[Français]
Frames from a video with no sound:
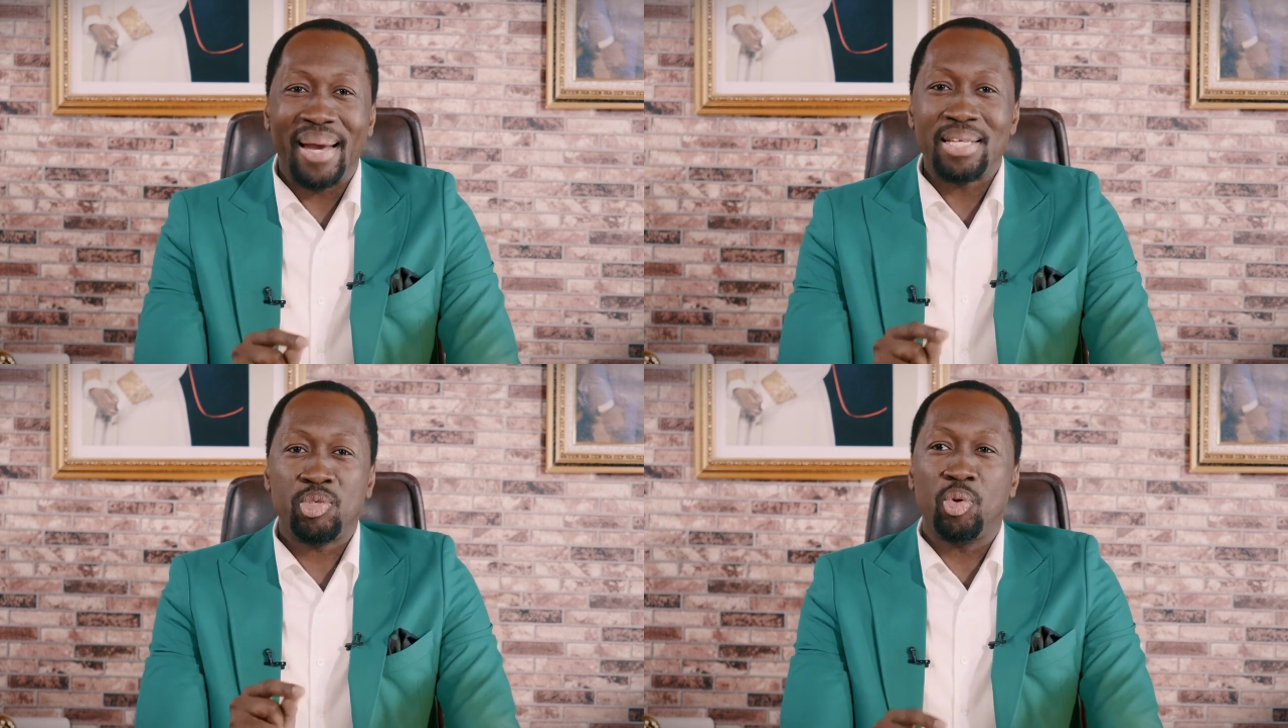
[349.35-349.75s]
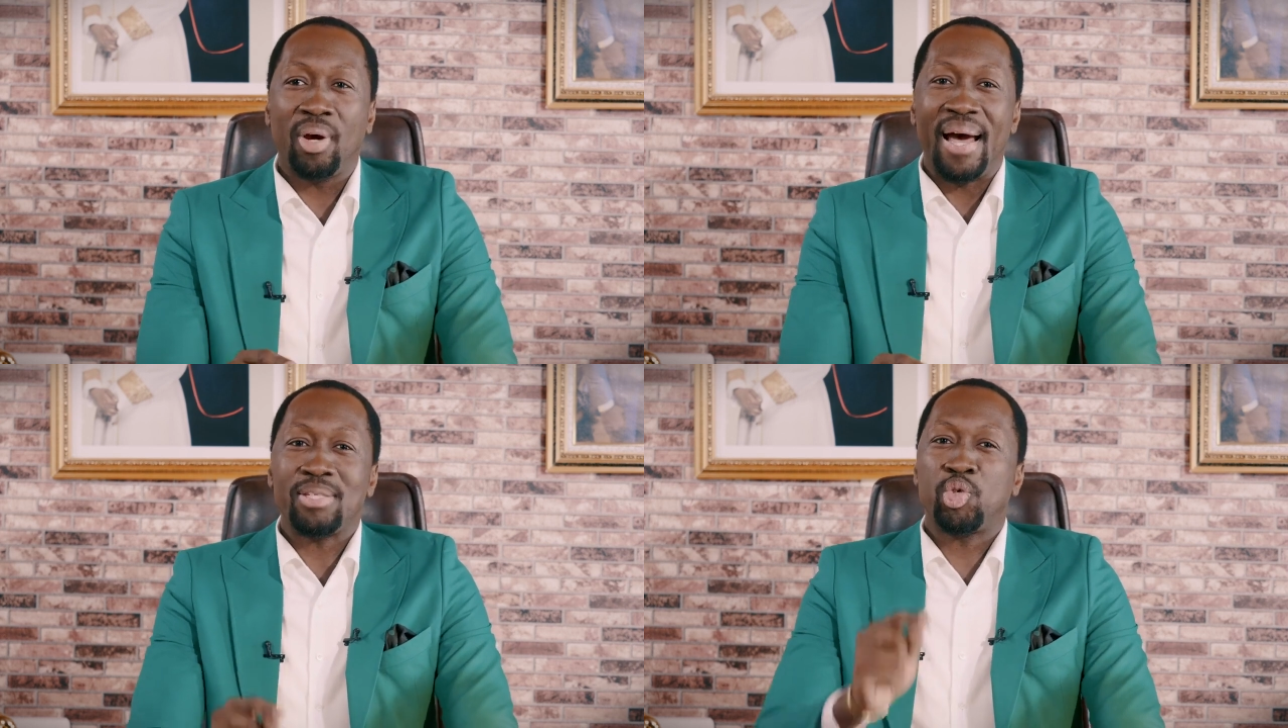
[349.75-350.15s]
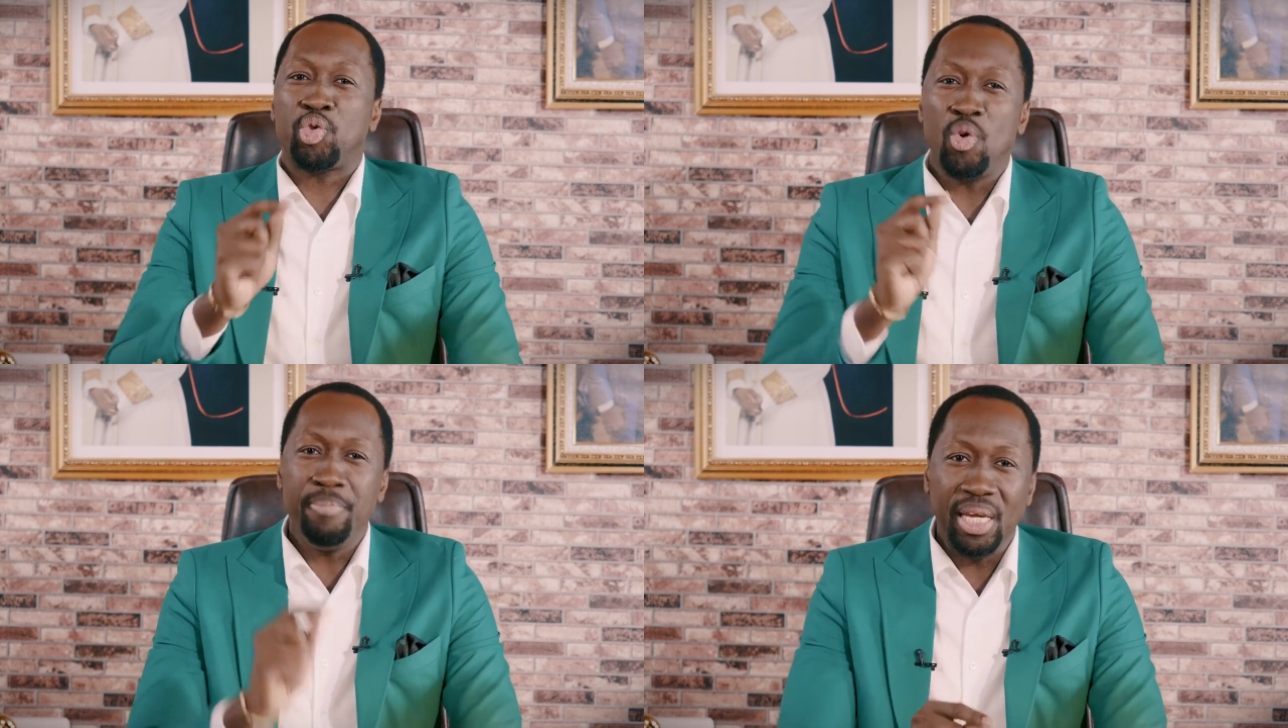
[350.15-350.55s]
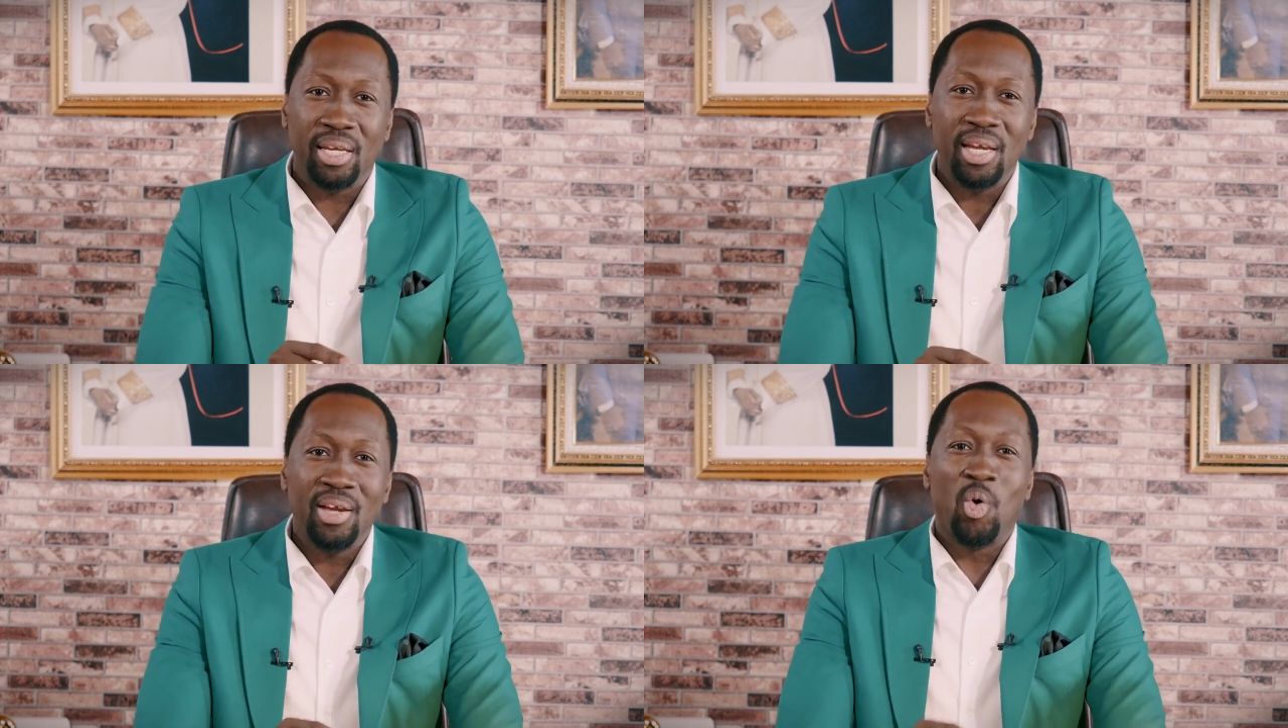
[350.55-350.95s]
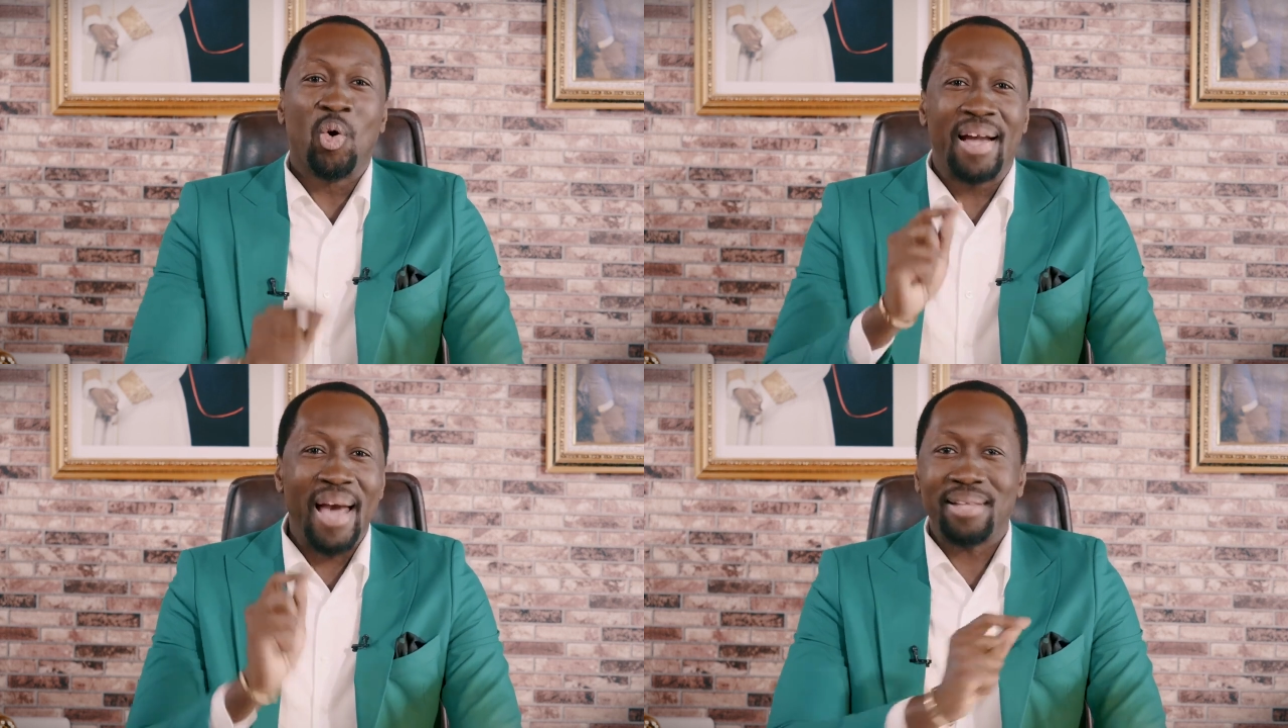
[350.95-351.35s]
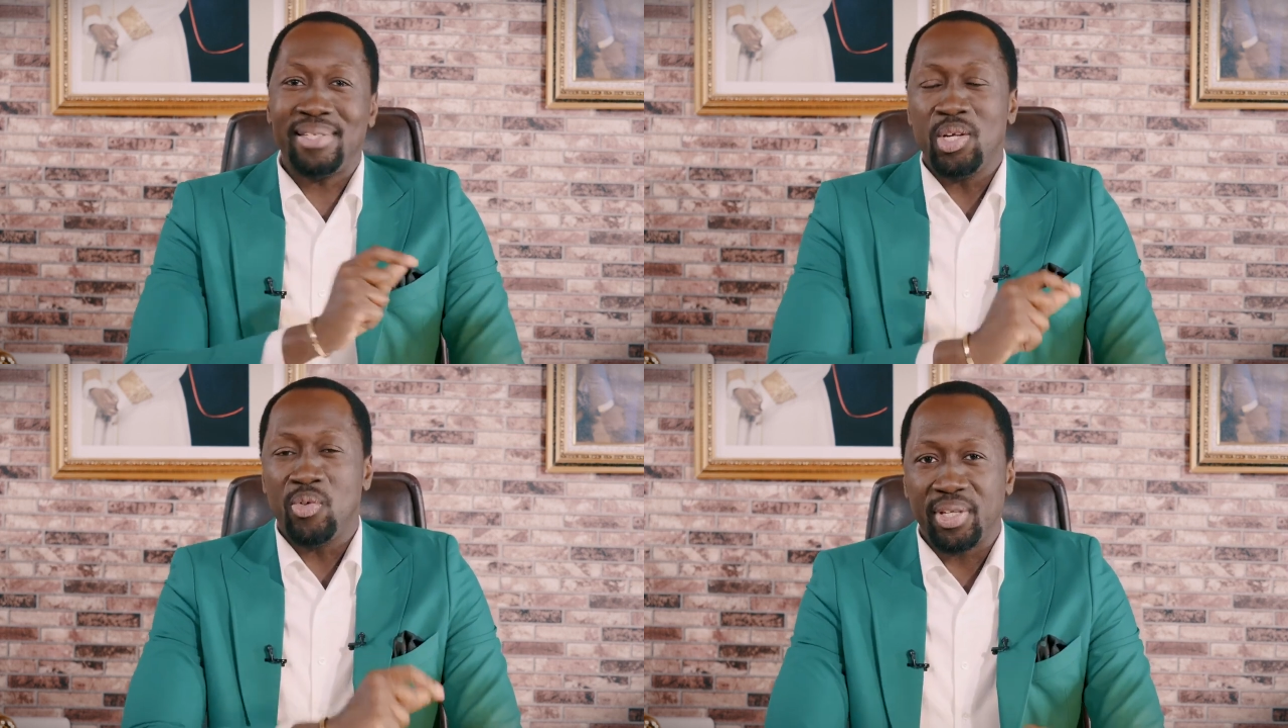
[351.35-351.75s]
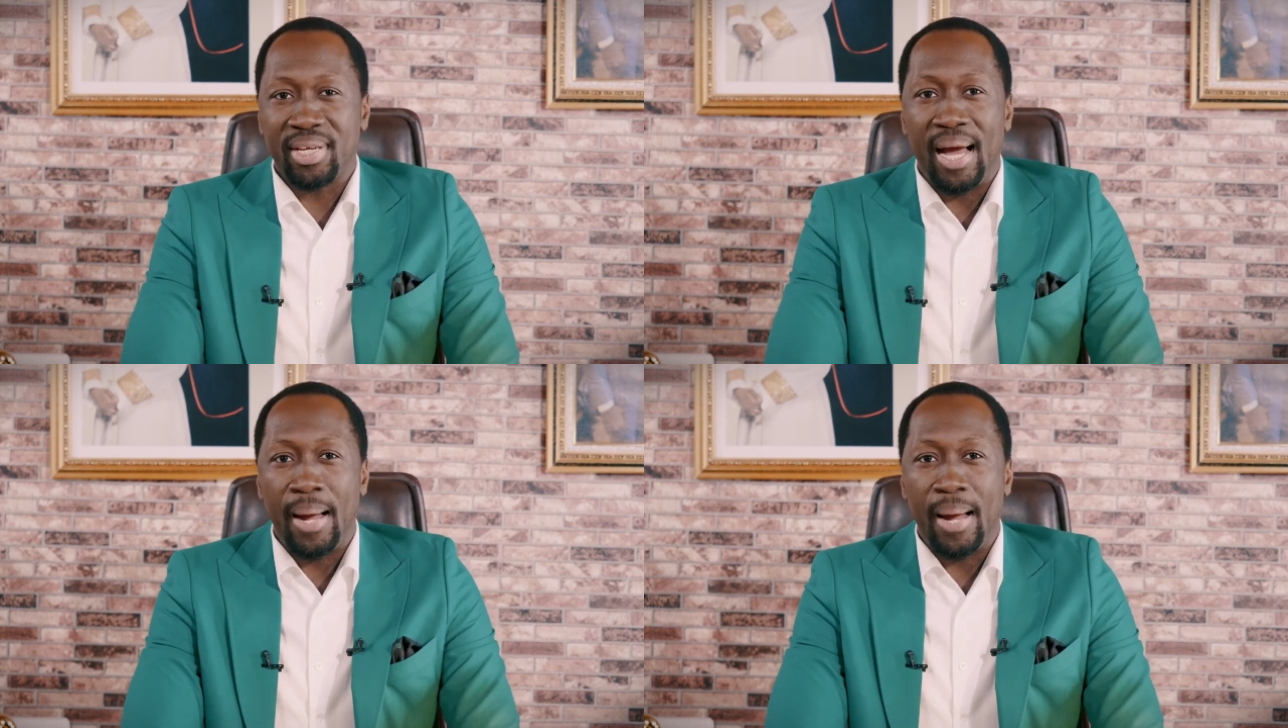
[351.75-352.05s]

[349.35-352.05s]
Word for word: restera soumis au gardien de votre